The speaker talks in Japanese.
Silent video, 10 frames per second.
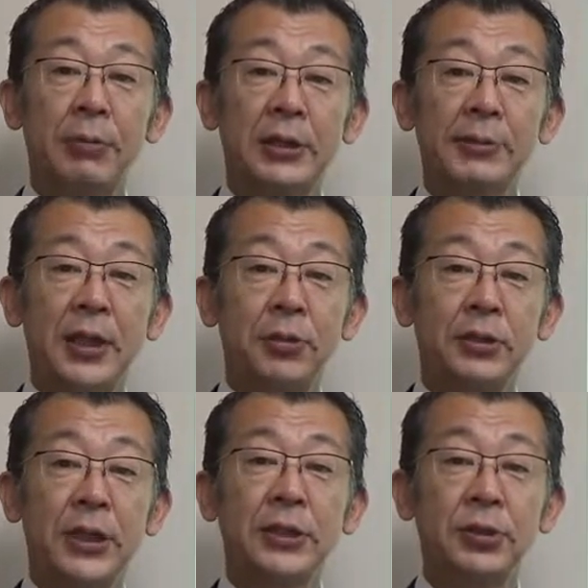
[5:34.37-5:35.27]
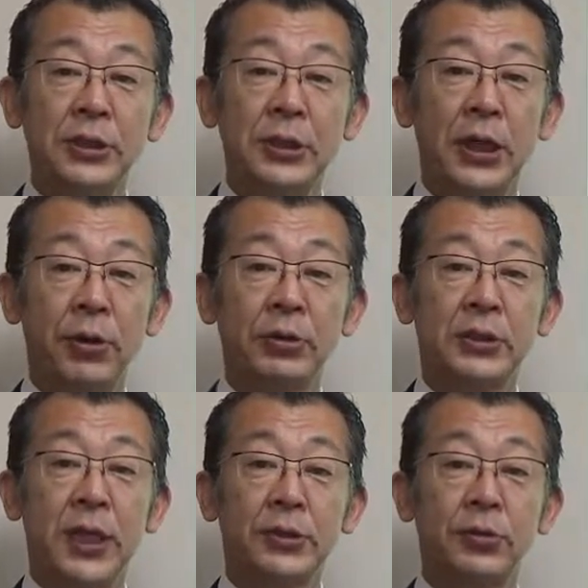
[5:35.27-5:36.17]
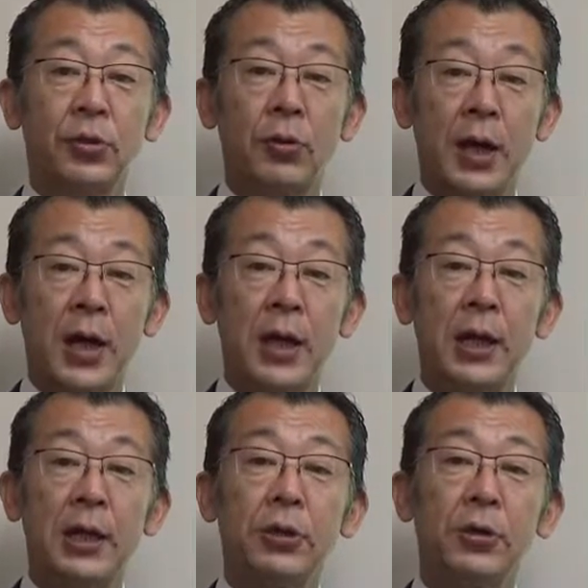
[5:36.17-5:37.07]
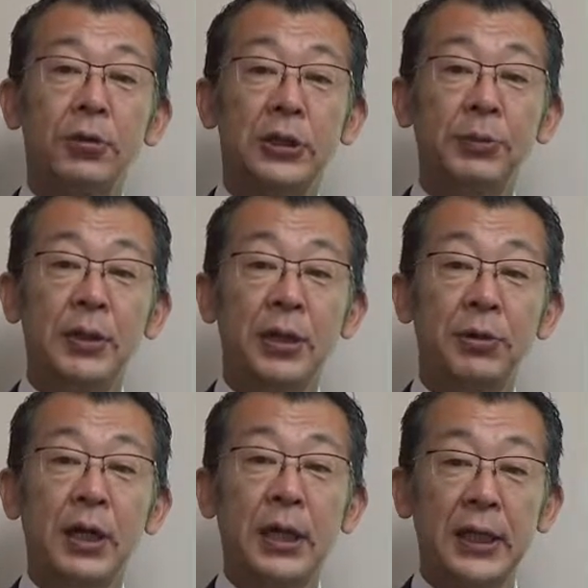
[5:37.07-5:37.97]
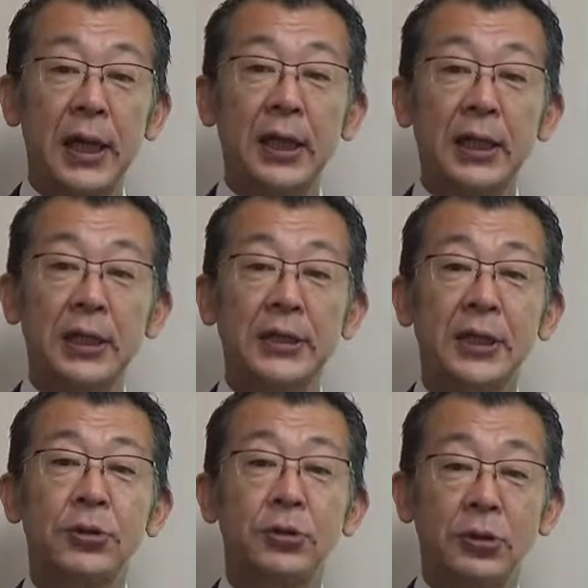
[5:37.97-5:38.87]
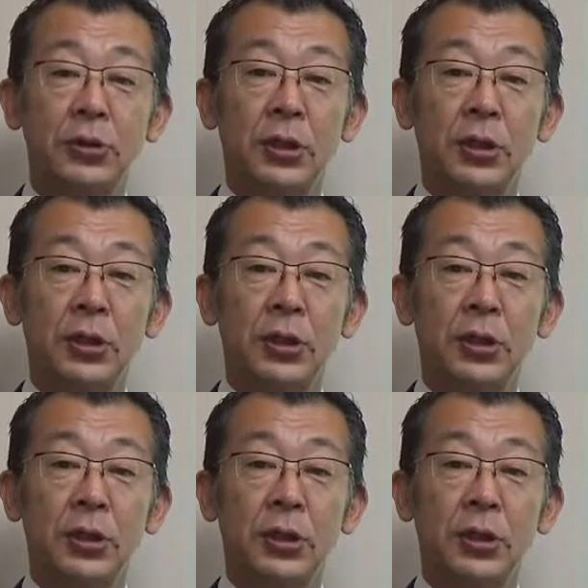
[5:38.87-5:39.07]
まセミナーの最初にお伝えすることは今日のセミナーの中で何か一つ